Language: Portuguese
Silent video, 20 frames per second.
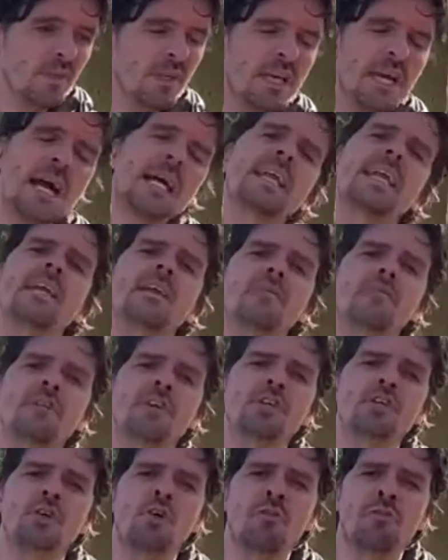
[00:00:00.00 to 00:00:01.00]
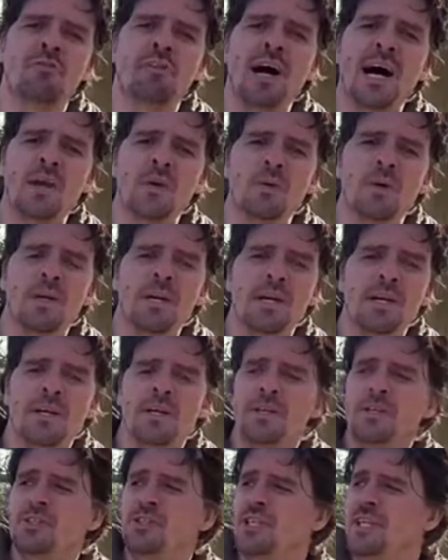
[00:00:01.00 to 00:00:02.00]
aquele vídeo que eu falo
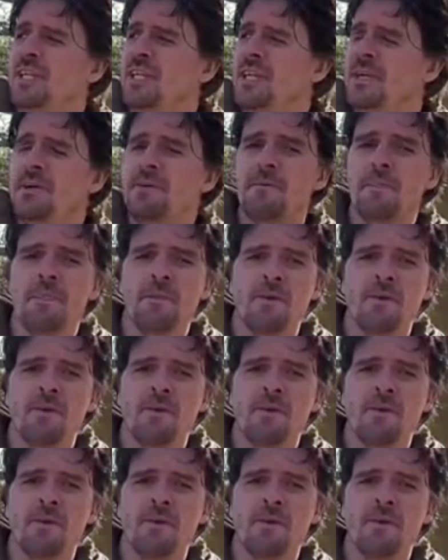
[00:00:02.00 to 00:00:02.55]
de.